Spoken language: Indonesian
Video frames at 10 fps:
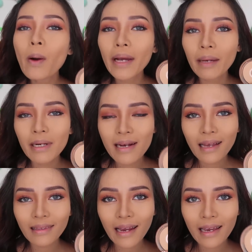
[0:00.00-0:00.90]
gue mau pakai
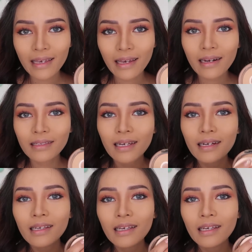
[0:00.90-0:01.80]
bedak terakhir.
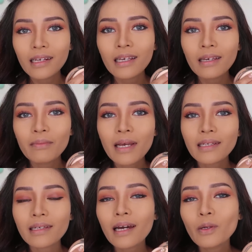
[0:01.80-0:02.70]
Jadi ini
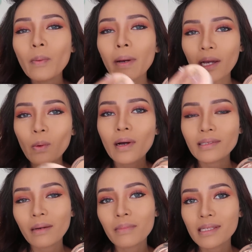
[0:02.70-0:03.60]
biasanya kan gue pakai
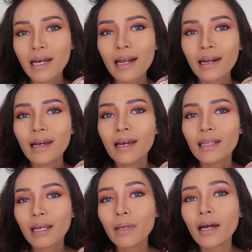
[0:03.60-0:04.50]
kuas yang besar,
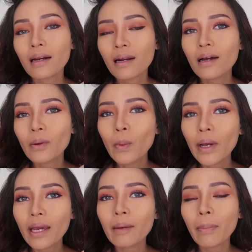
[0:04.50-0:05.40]
tapi karena
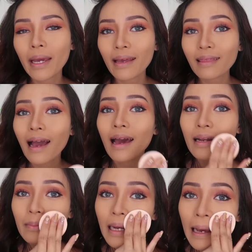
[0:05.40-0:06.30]
gue pengen
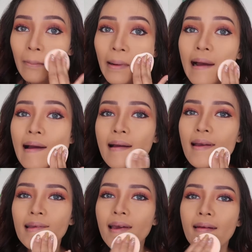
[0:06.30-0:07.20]
tahan lebih lama,
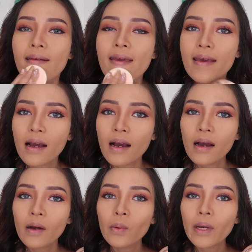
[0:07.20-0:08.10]
jadi
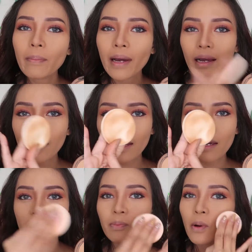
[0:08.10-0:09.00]
gue
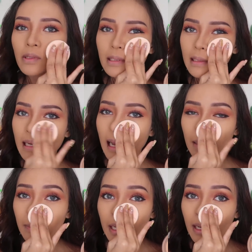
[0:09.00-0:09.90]
pakai sponge di
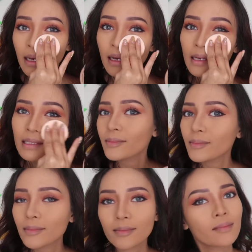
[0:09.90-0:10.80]
dalamnya.
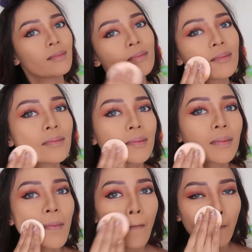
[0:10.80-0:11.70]
Sebenarnya ini
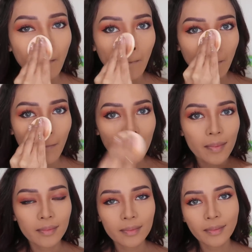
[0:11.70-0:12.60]
sponge-nya Shimura,
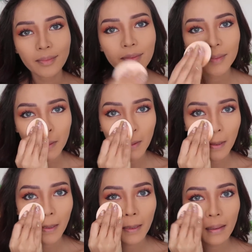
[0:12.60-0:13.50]
bukan sponge-nya MAC
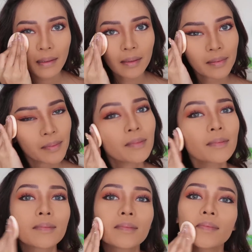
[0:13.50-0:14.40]
cuman karena itu
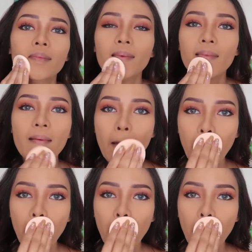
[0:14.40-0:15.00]
nggak ada